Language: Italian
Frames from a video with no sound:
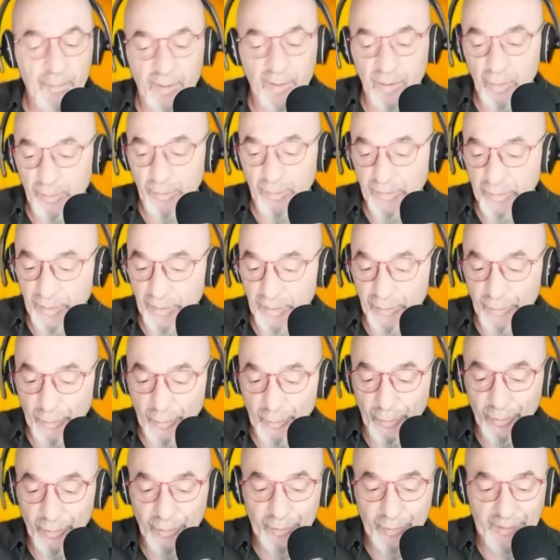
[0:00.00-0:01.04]
Quando mi sono reso
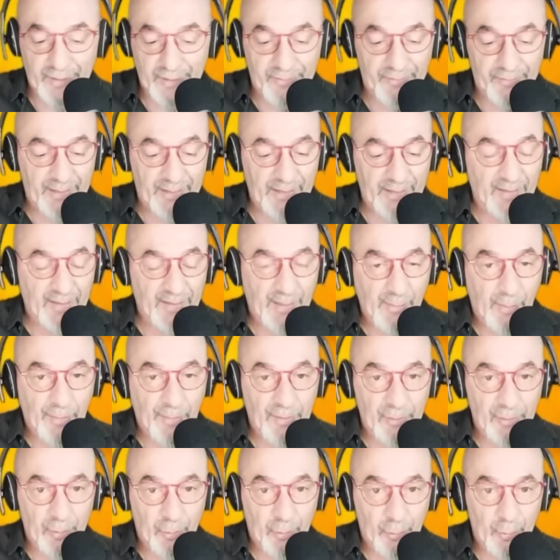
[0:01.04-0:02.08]
conto che finiva nel
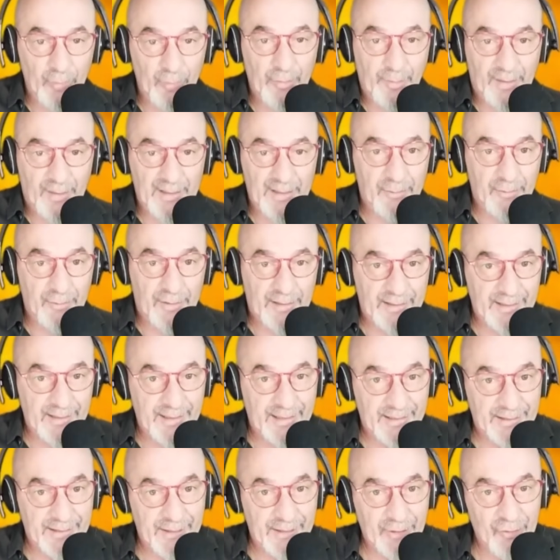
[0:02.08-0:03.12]
momento in cui smettevo di
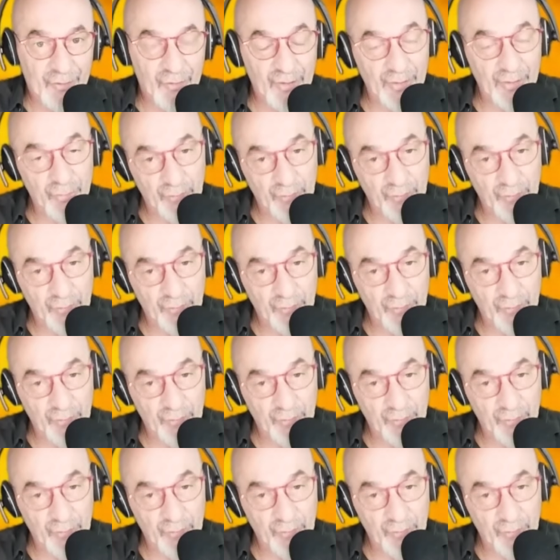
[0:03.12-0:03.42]
crederci,